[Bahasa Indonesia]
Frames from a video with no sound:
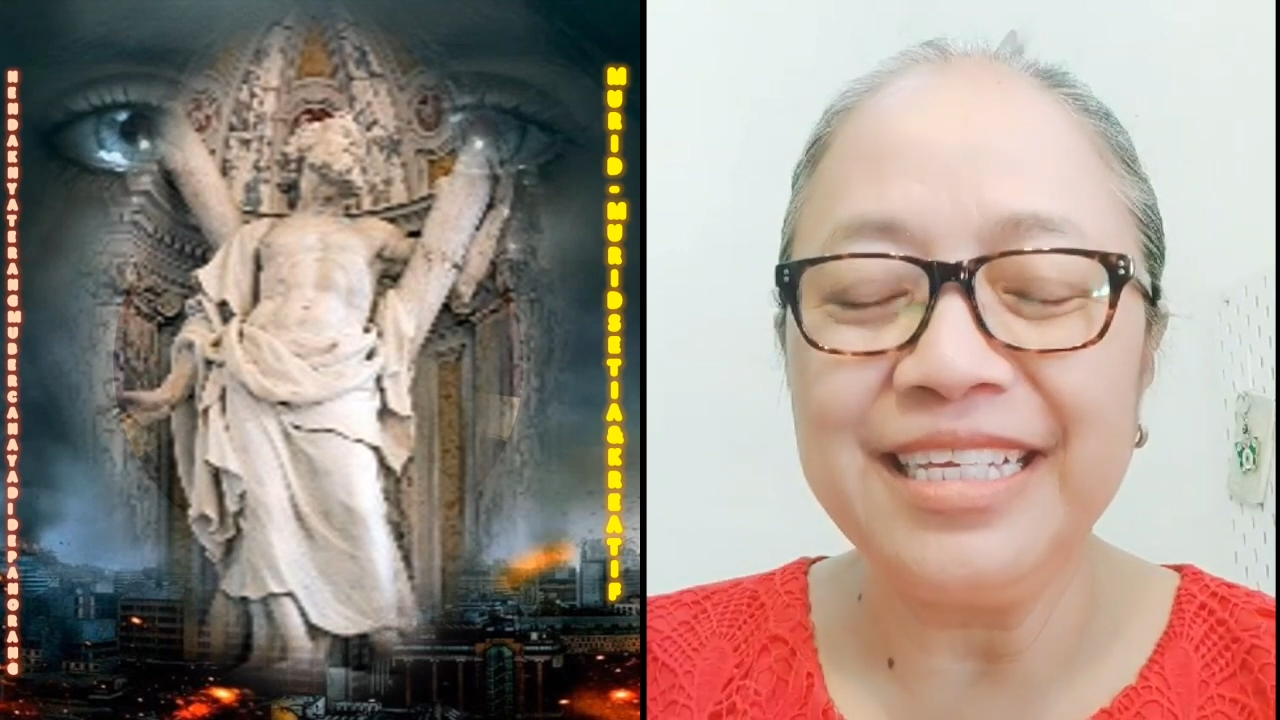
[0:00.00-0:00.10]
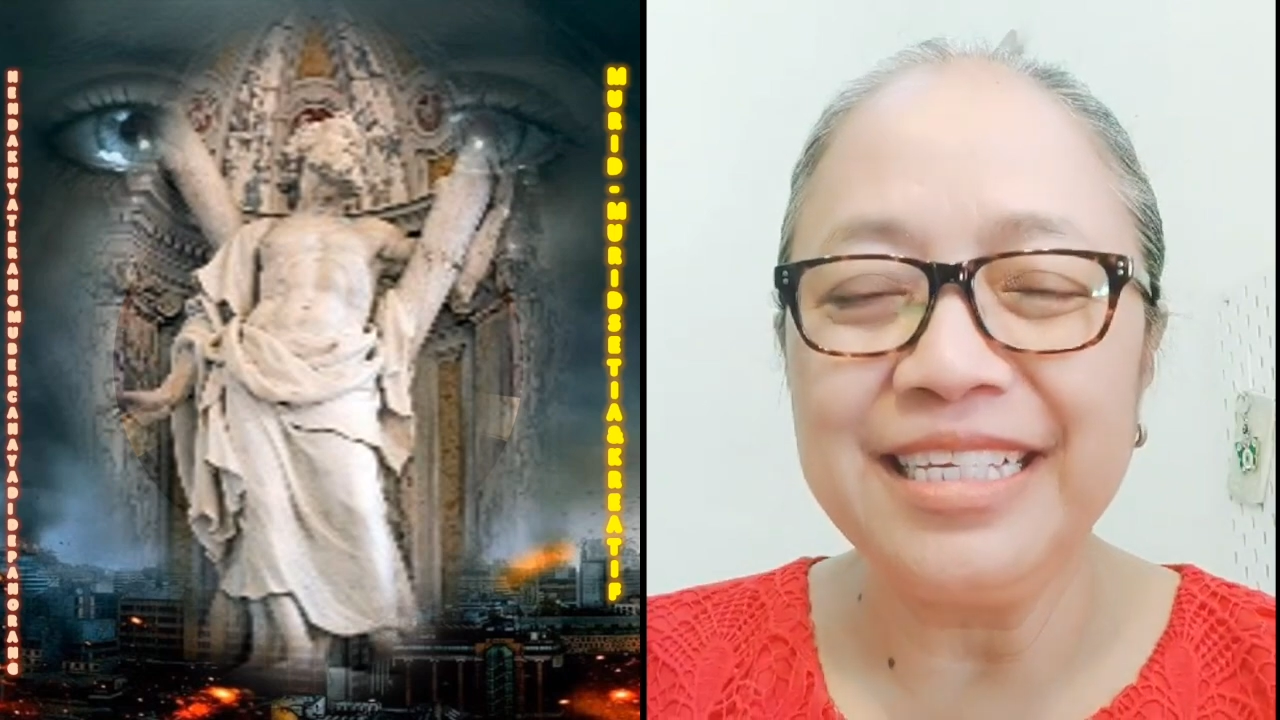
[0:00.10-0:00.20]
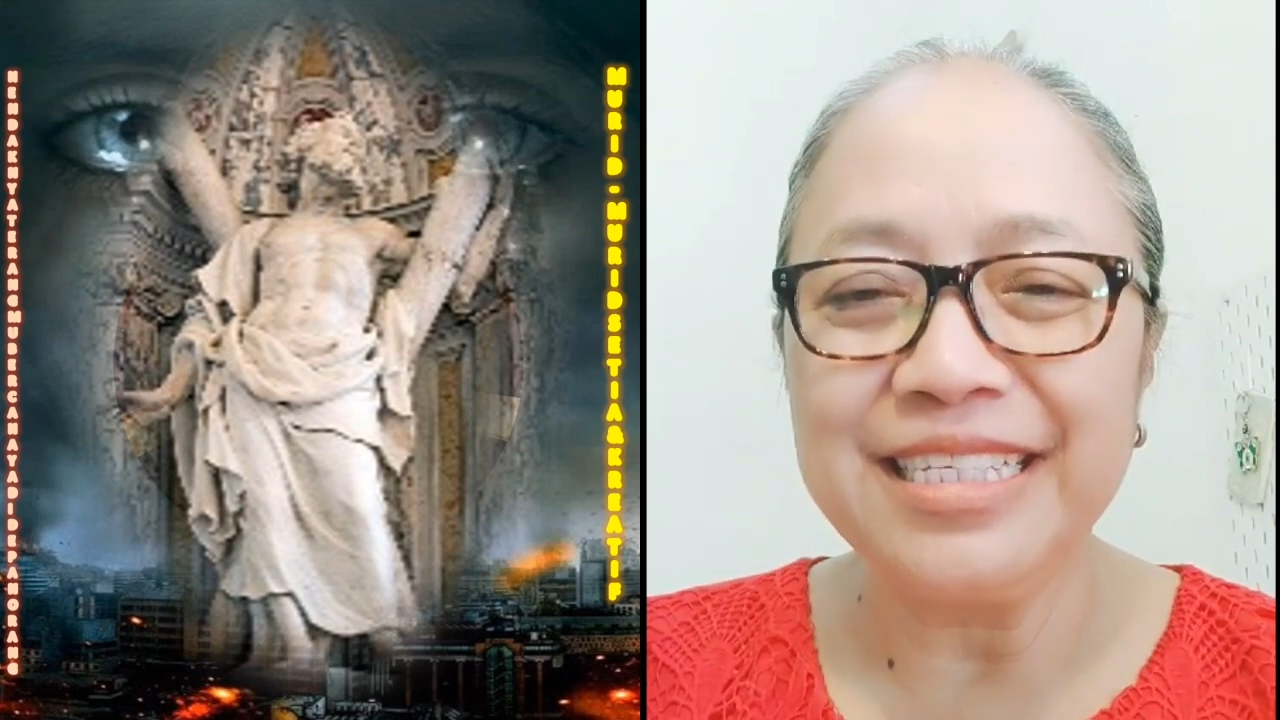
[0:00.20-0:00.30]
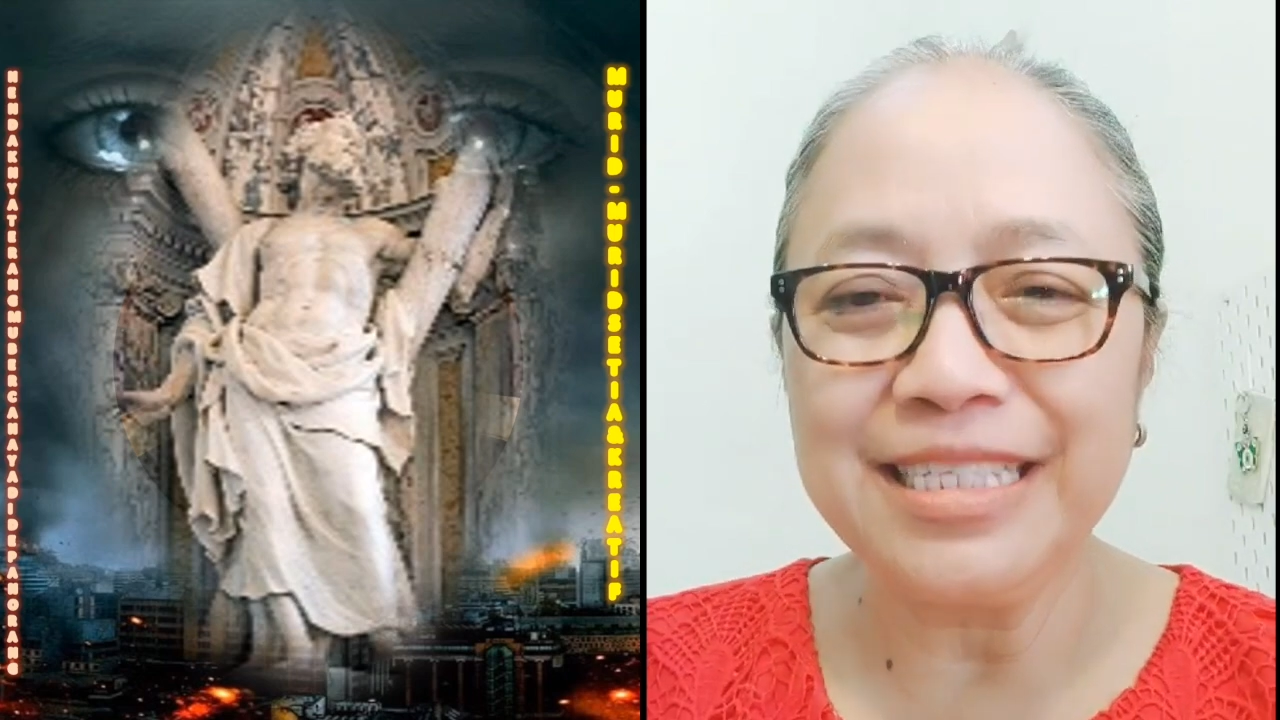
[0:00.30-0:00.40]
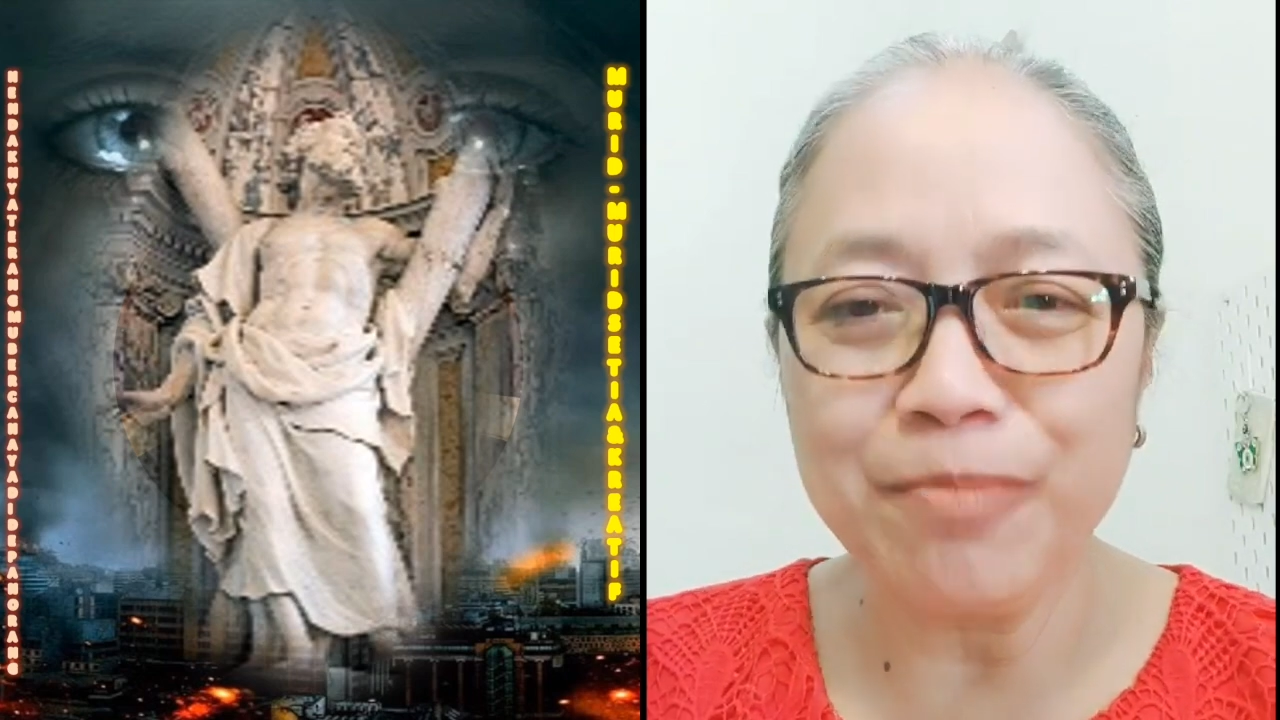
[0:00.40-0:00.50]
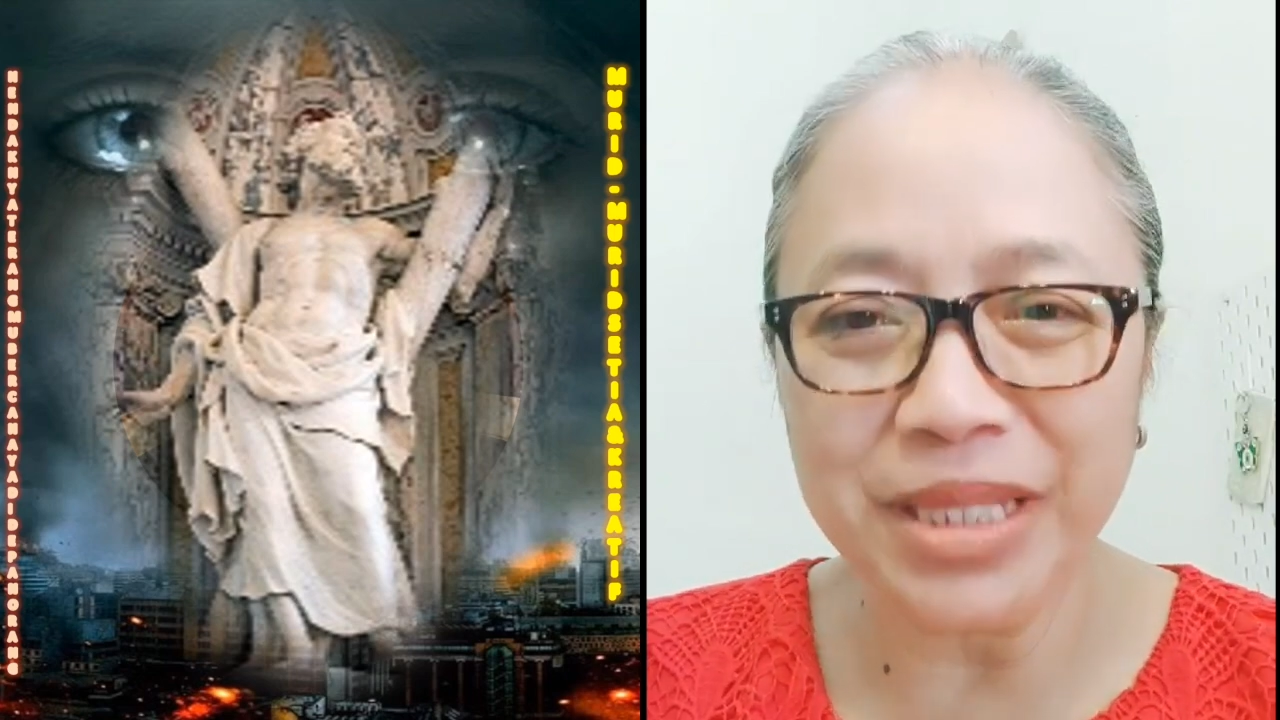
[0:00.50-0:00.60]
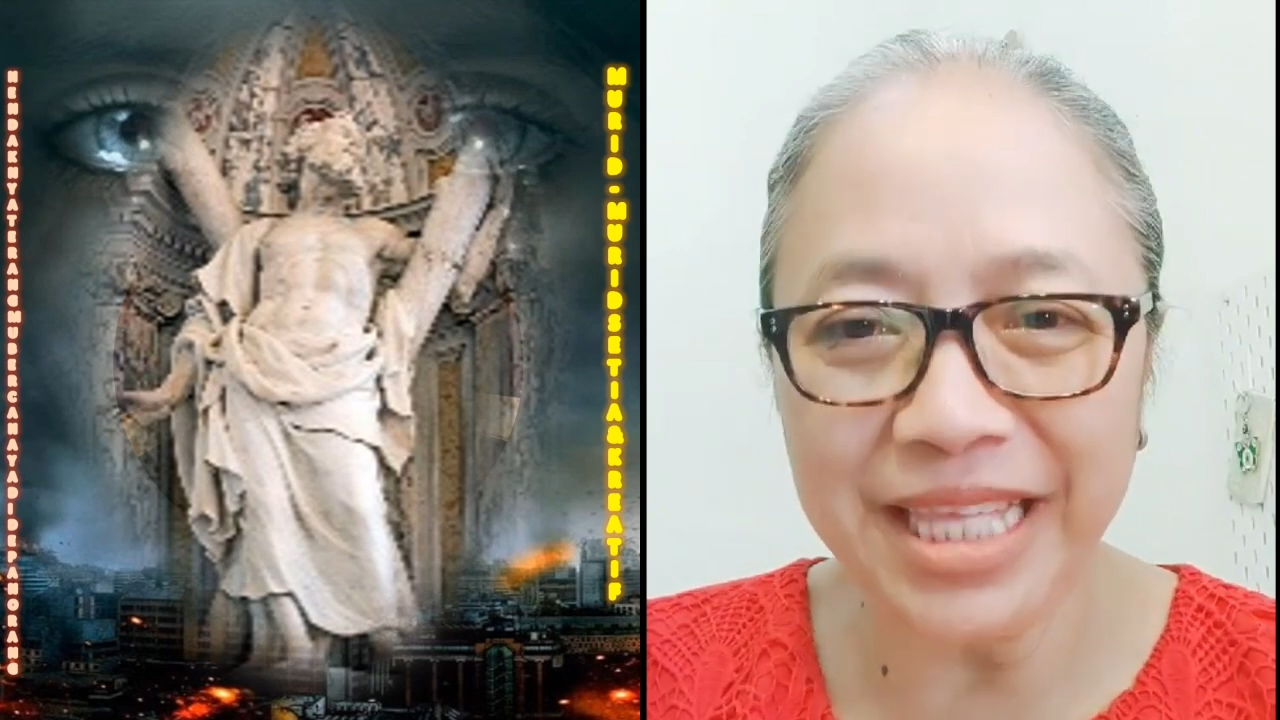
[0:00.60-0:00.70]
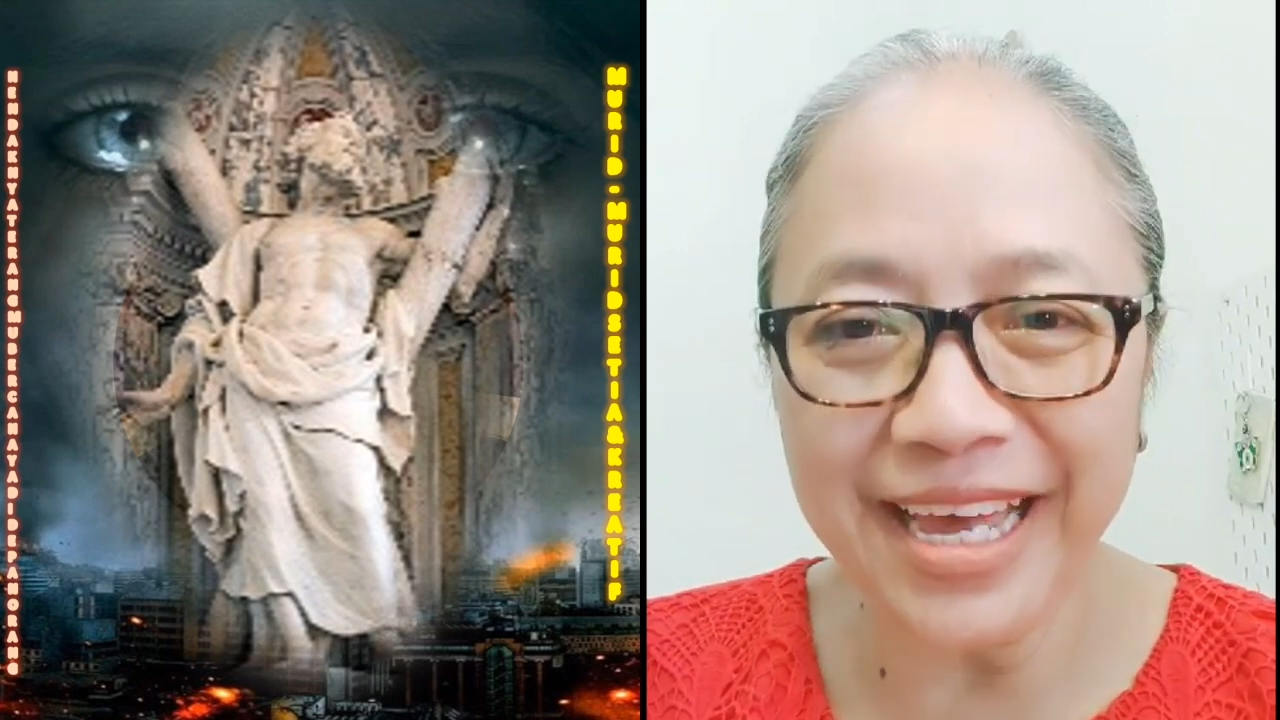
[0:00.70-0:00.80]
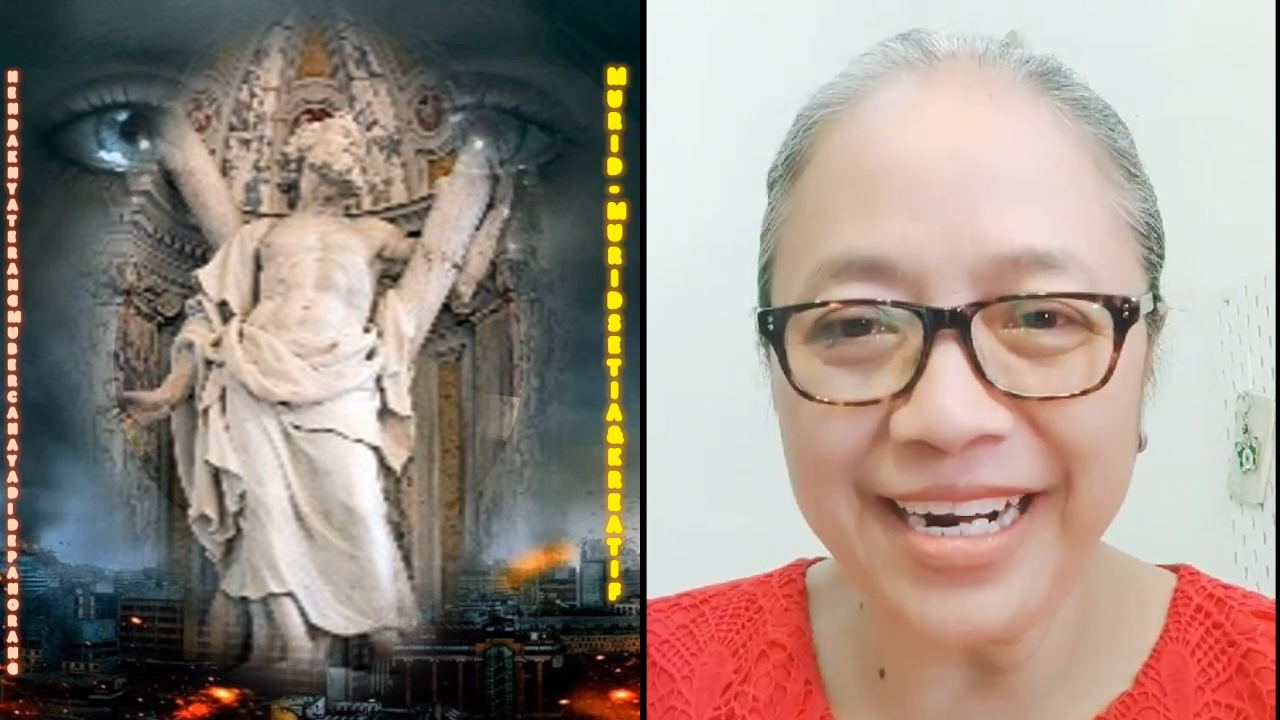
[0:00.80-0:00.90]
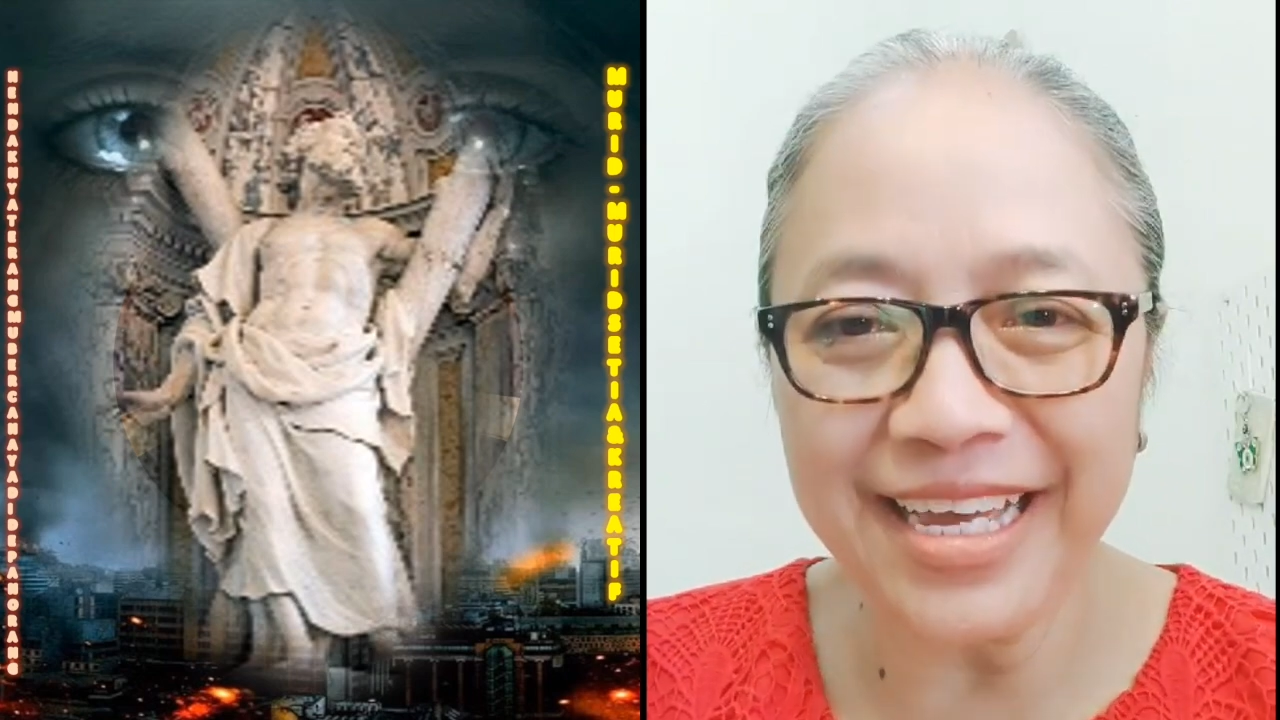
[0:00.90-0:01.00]

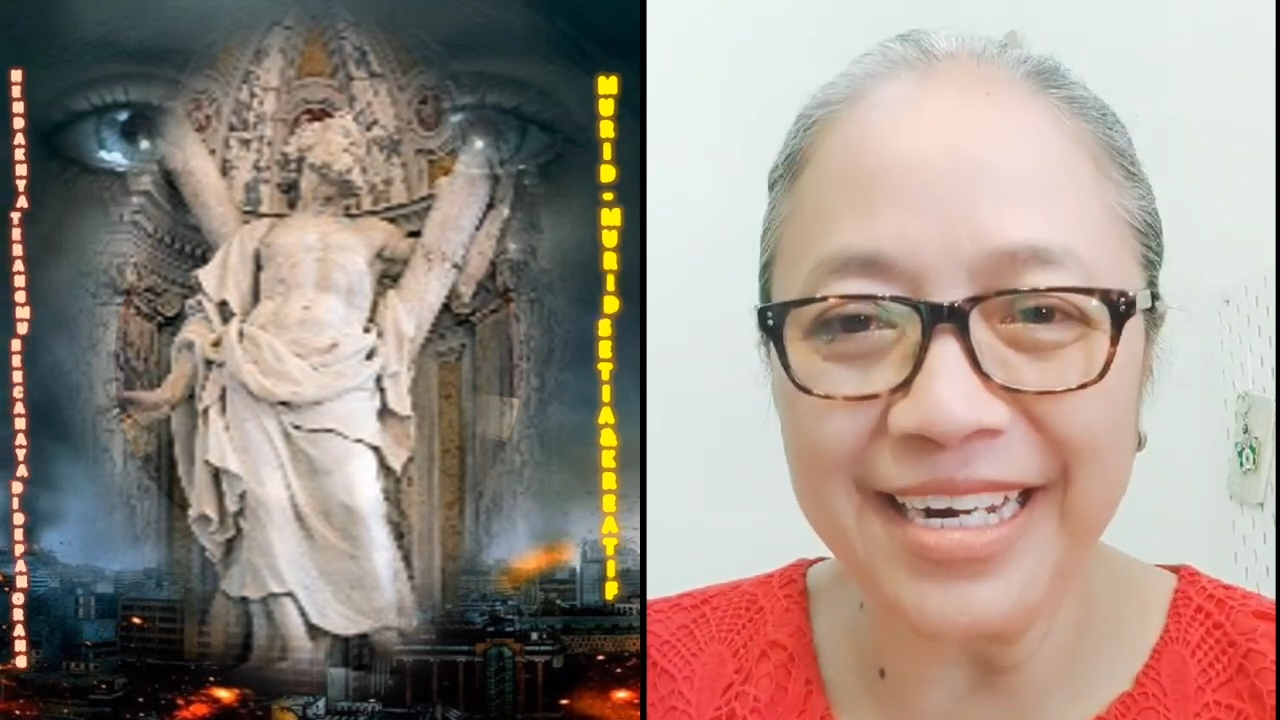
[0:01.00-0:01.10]
Sementara